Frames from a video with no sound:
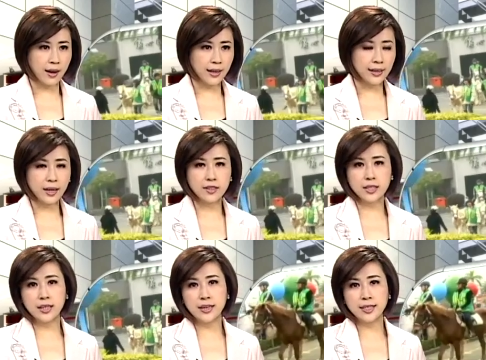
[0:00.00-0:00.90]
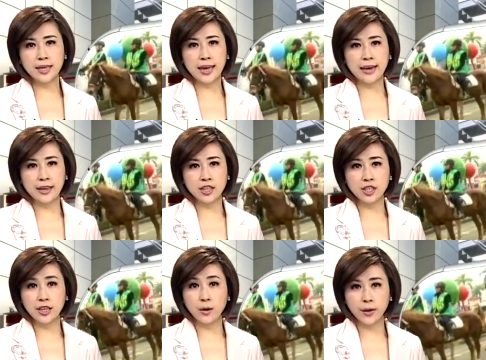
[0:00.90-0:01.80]
看到今天在台南
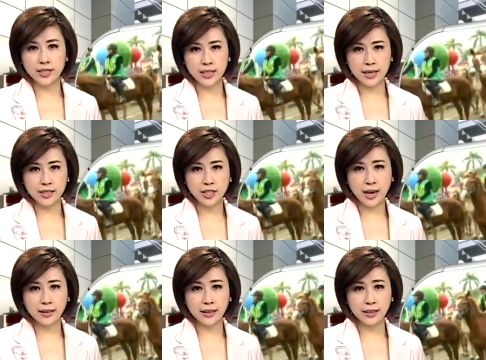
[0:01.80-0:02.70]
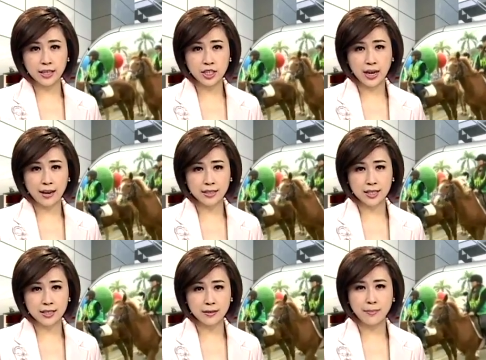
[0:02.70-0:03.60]
市议会前上演了一场
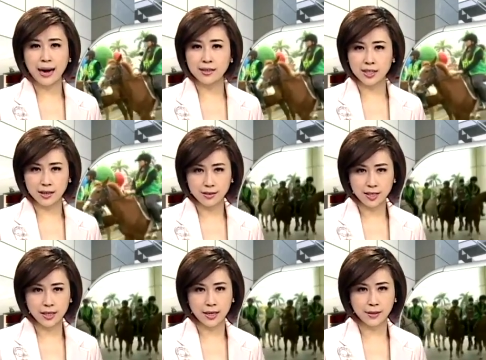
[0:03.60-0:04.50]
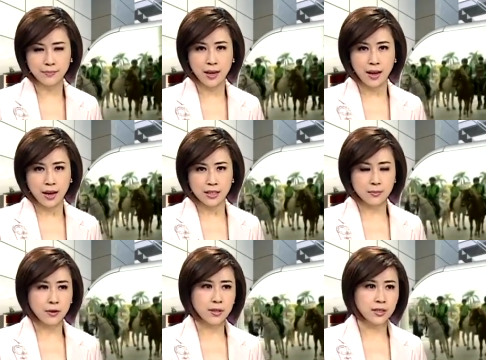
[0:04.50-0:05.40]
骑马陈情，怎
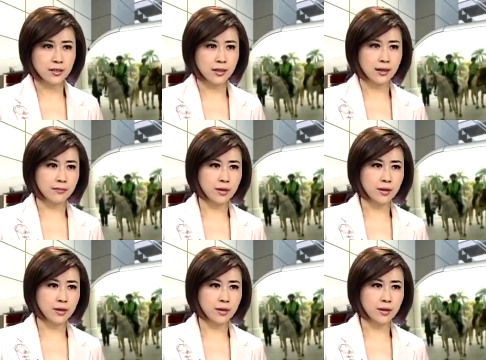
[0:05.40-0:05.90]
么回事呢？